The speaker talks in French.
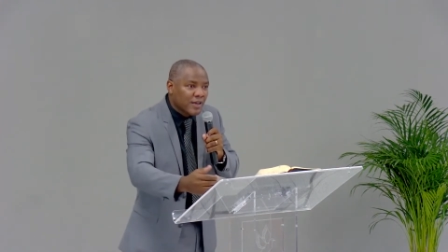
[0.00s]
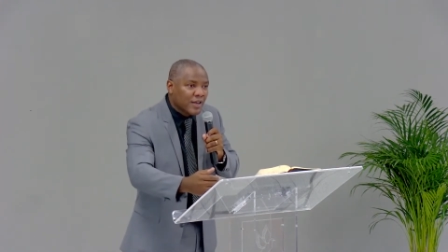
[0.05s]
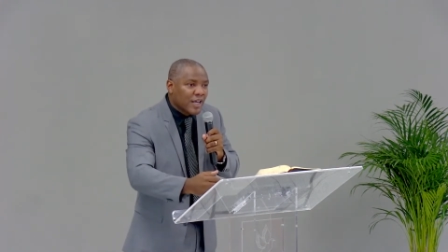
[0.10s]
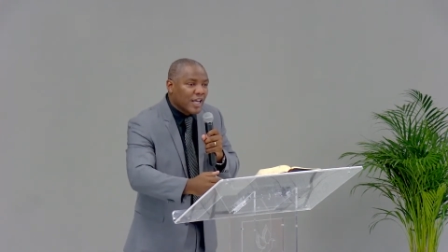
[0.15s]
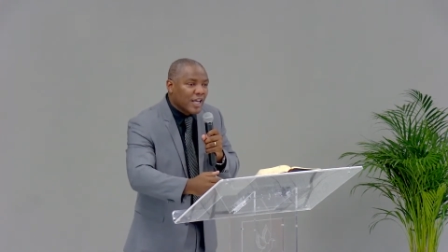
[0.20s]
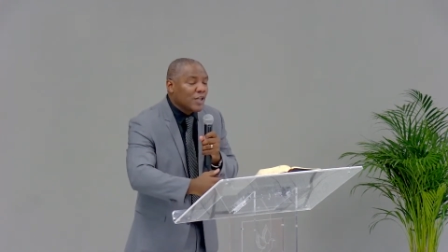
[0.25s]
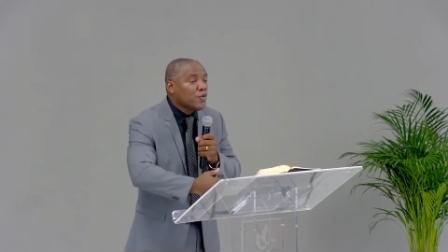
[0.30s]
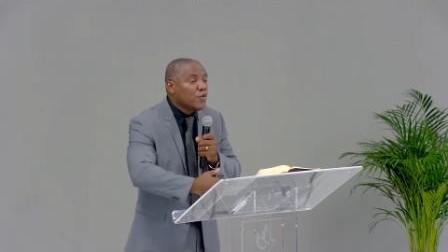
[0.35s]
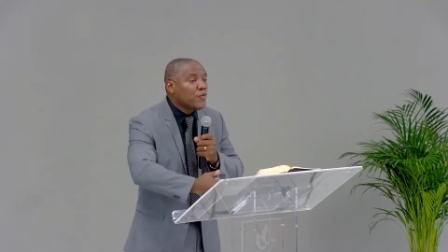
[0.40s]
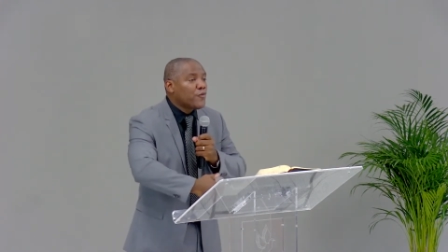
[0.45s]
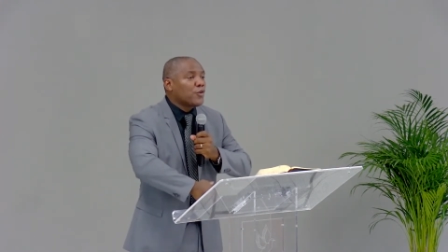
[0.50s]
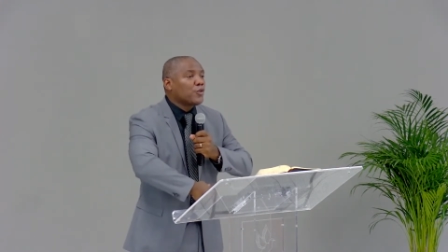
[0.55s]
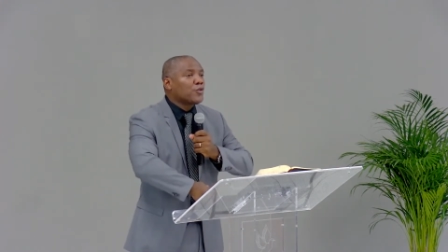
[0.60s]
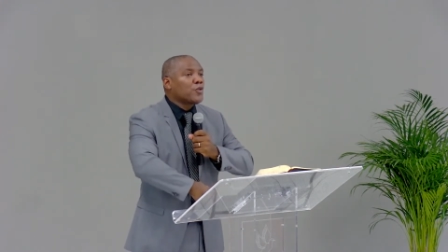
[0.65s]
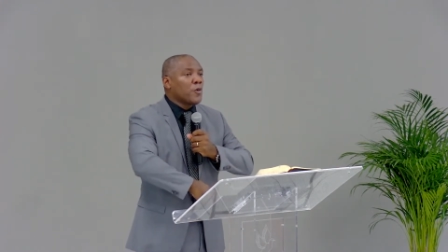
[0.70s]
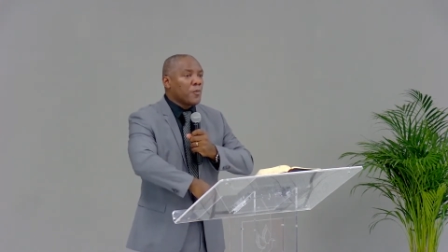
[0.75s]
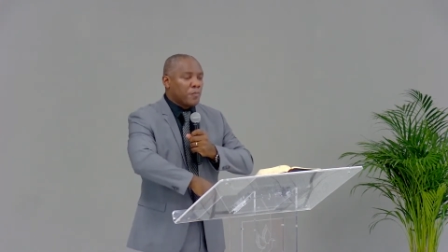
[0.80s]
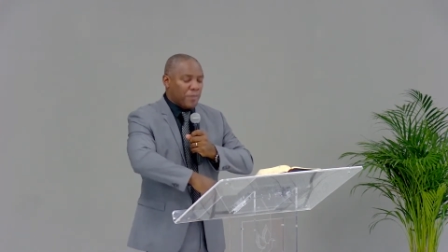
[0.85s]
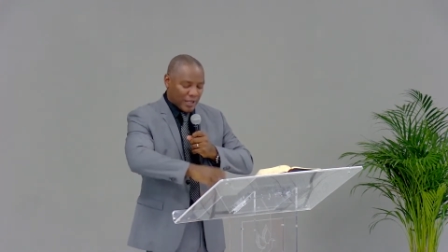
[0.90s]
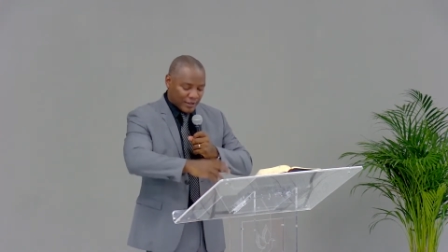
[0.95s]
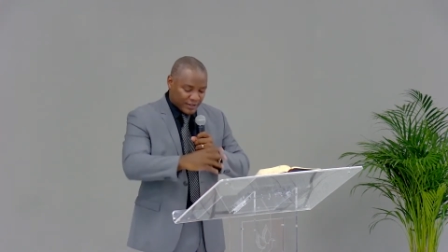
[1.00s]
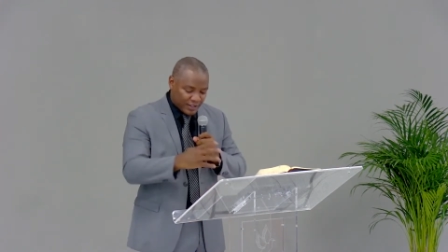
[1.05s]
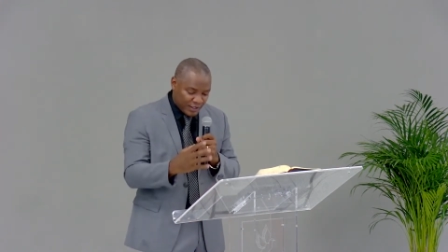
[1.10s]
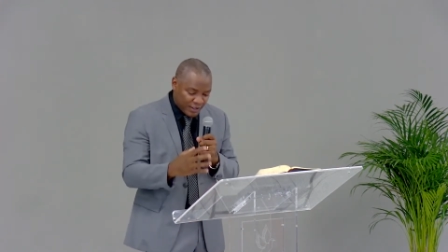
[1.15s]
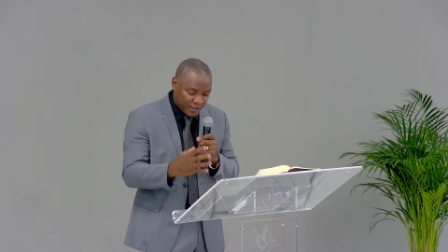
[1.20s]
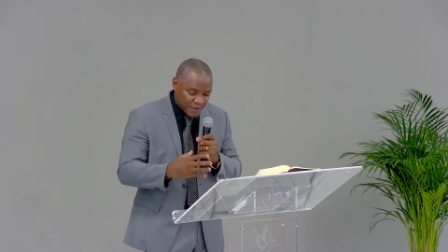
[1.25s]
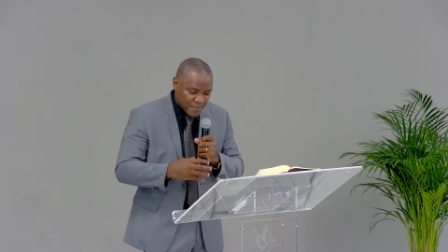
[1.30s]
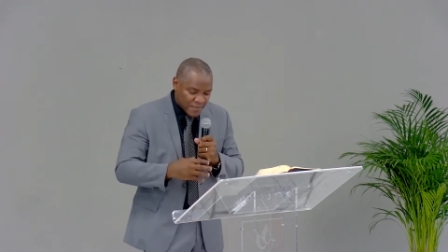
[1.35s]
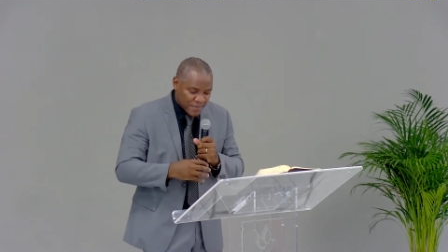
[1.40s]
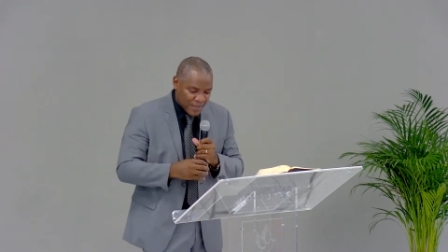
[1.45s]
et nous faisons partie
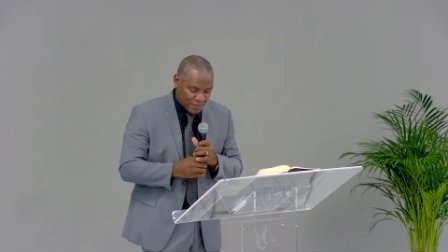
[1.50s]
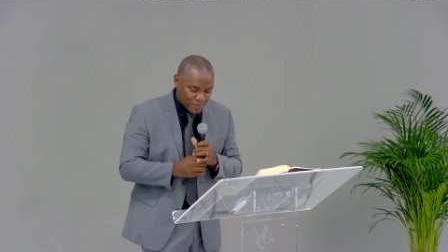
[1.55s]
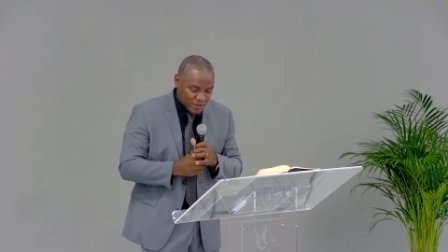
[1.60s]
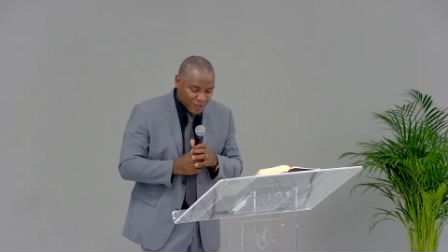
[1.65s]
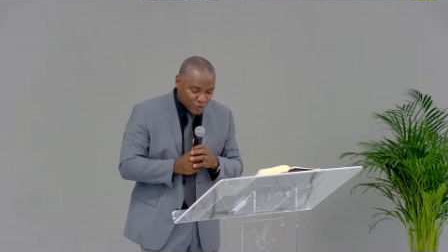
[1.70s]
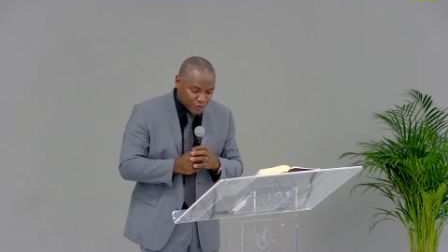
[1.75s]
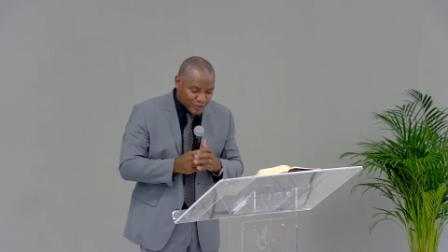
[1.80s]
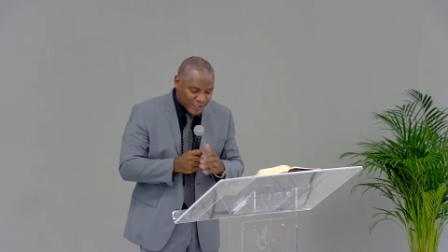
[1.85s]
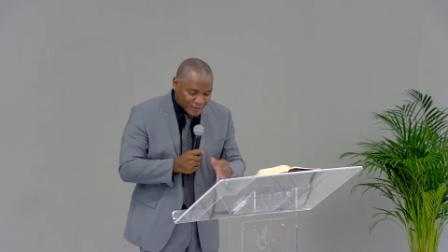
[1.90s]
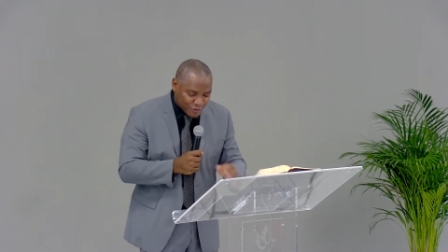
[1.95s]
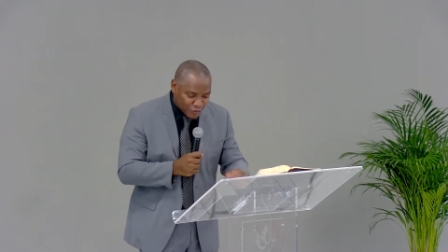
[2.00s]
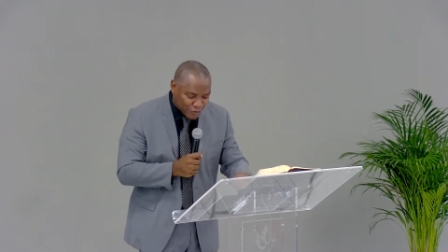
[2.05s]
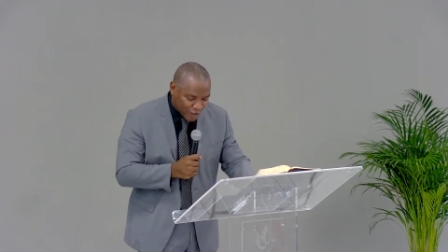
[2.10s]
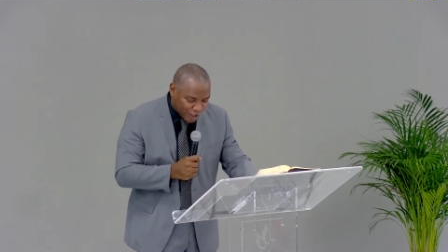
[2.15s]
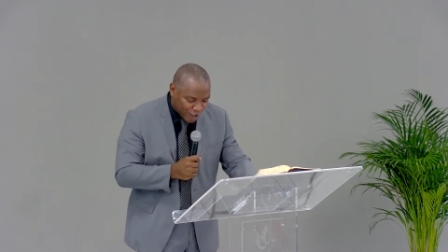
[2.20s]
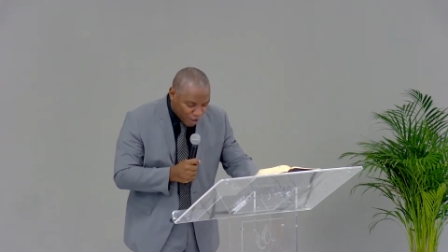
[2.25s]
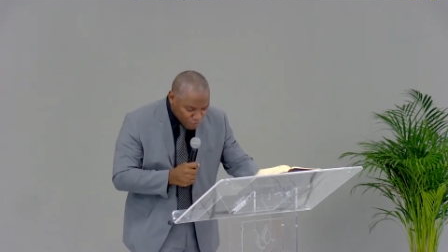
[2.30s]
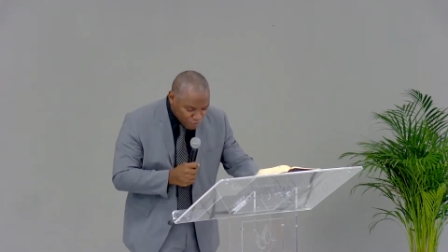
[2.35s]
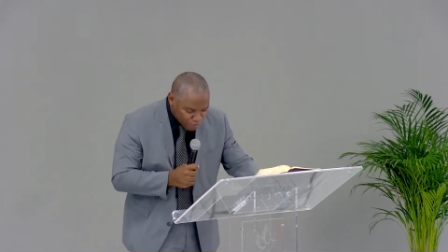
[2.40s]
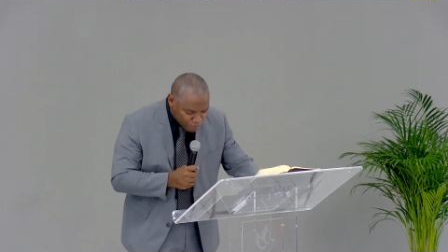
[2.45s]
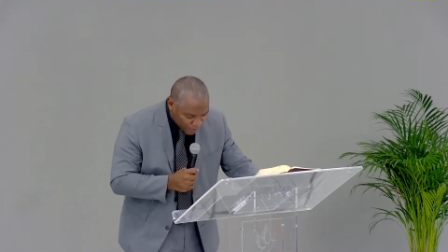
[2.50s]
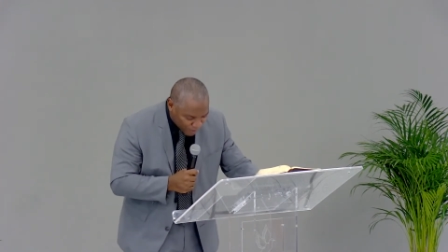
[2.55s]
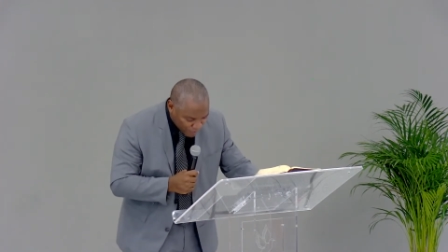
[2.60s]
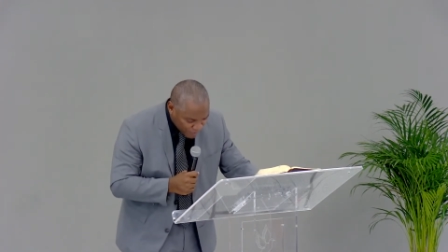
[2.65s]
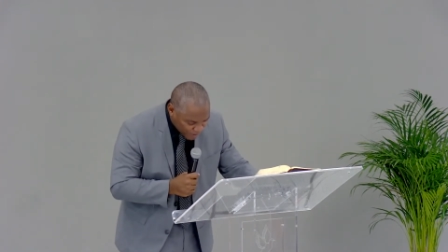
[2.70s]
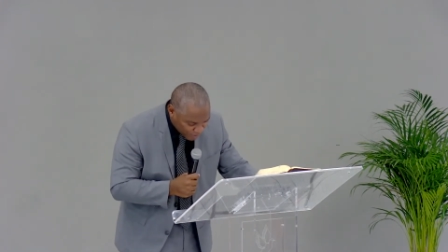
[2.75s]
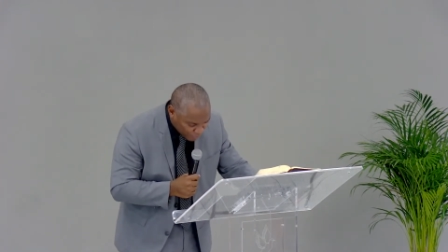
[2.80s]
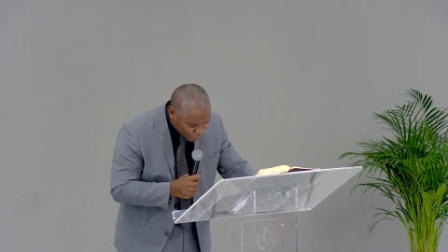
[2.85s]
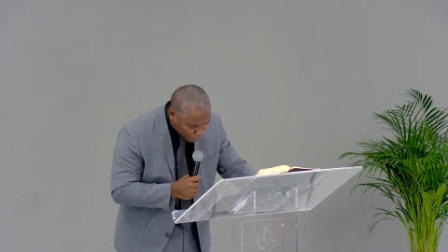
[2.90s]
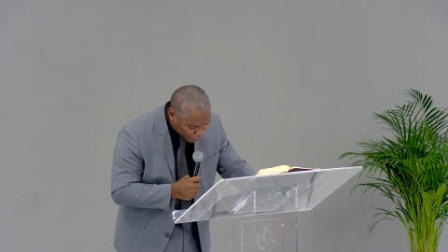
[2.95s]
eh bien, de cette grande
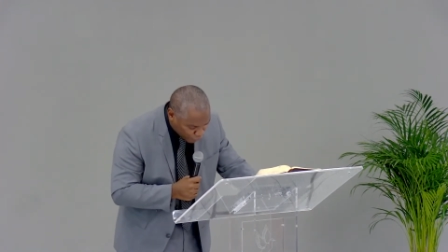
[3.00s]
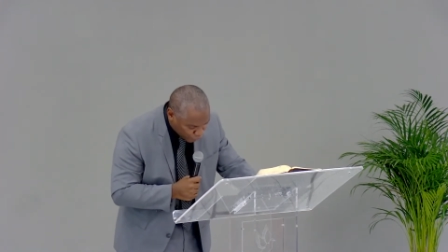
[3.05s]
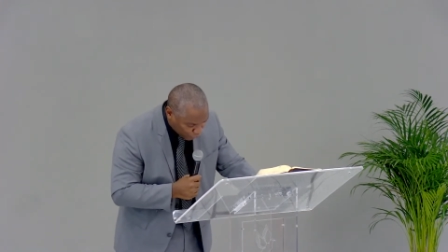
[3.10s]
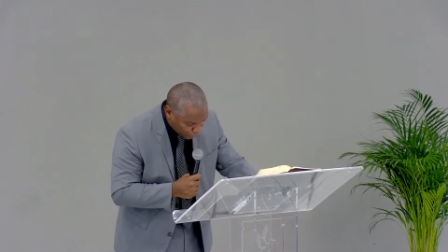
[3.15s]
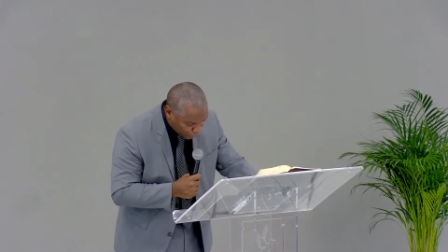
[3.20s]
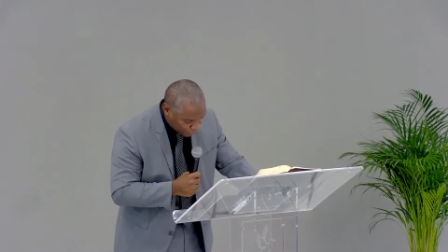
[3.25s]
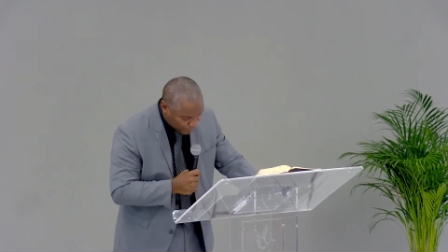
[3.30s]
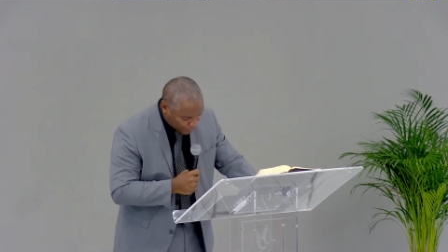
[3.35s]
famille de Dieu.